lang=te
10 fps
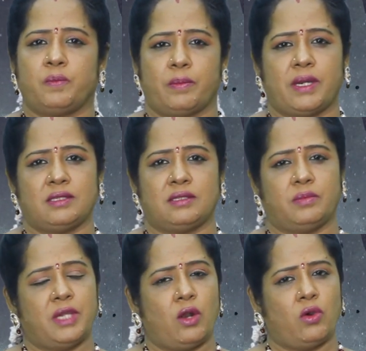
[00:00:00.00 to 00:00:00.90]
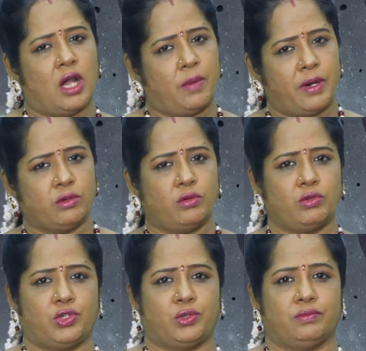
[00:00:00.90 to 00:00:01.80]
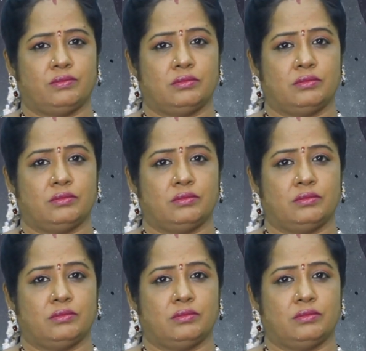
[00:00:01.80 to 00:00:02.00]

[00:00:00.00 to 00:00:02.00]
ప్రమాద సమయాల్లో కాపాడుకోవచ్చు